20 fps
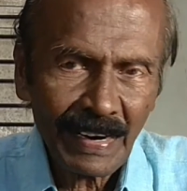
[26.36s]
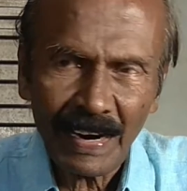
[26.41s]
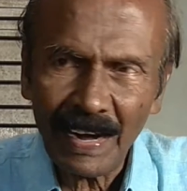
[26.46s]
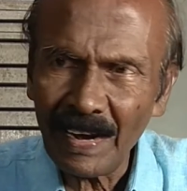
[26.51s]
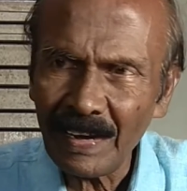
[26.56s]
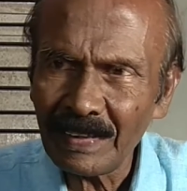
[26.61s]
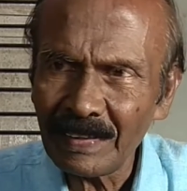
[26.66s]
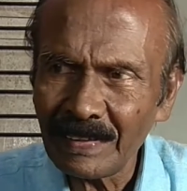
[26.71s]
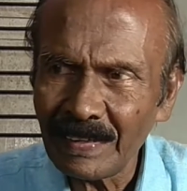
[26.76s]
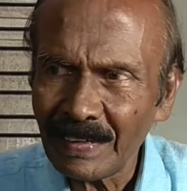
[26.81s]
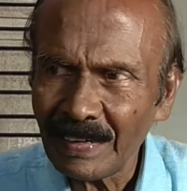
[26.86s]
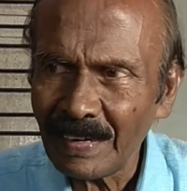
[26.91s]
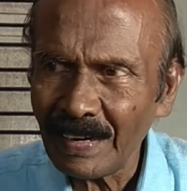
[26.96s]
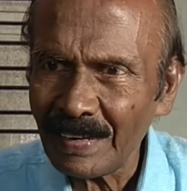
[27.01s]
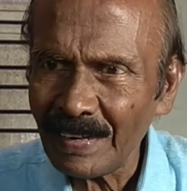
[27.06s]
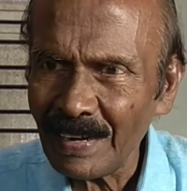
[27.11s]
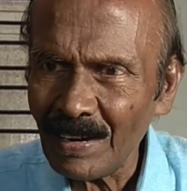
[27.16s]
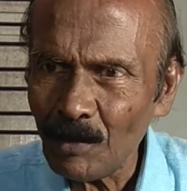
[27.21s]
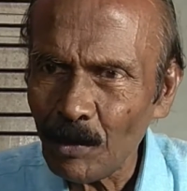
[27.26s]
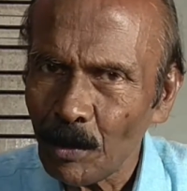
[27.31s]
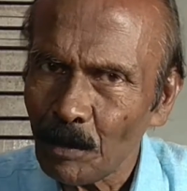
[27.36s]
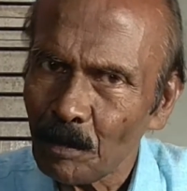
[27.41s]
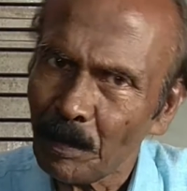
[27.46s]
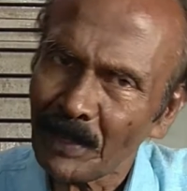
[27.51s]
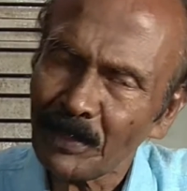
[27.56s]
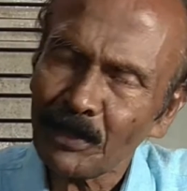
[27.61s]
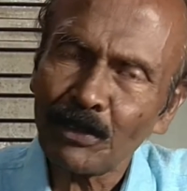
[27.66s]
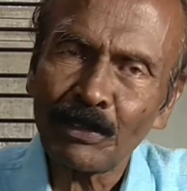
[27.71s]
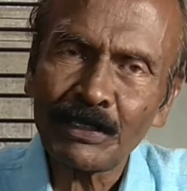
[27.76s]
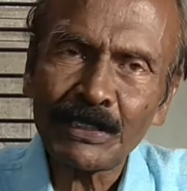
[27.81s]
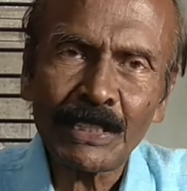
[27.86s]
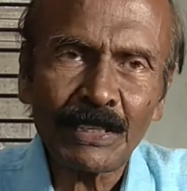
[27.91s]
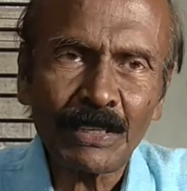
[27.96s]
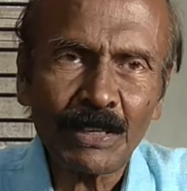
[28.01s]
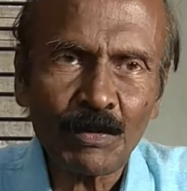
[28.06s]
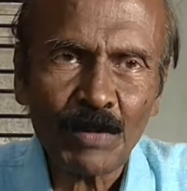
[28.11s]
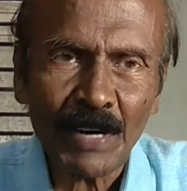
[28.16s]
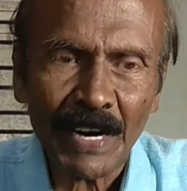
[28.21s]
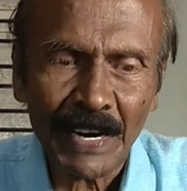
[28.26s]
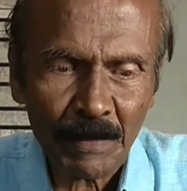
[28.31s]
நான் இந்த கதையை ஒரு பத்து
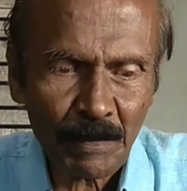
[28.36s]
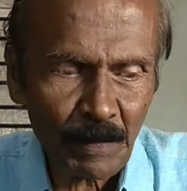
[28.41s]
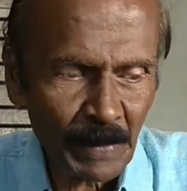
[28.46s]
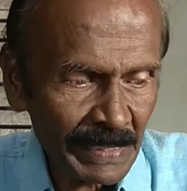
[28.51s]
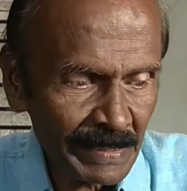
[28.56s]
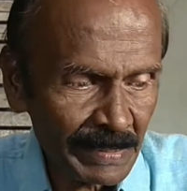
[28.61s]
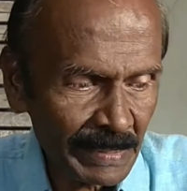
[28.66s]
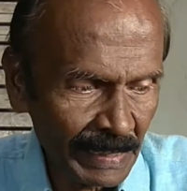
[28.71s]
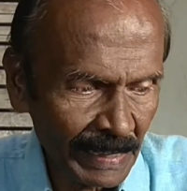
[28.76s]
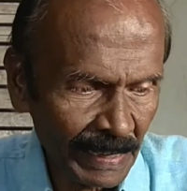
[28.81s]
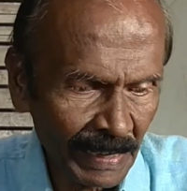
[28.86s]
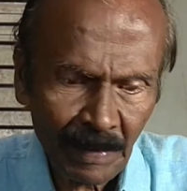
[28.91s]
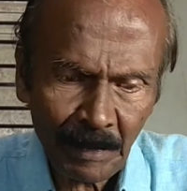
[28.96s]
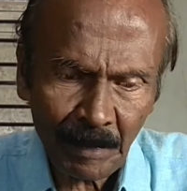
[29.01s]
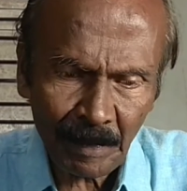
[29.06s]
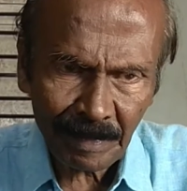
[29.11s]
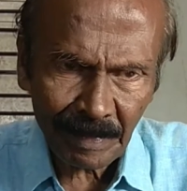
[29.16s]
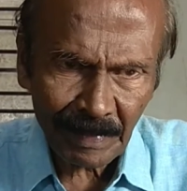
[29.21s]
வருஷத்துக்கு முன்னாடி படிச்சிருக்கேன்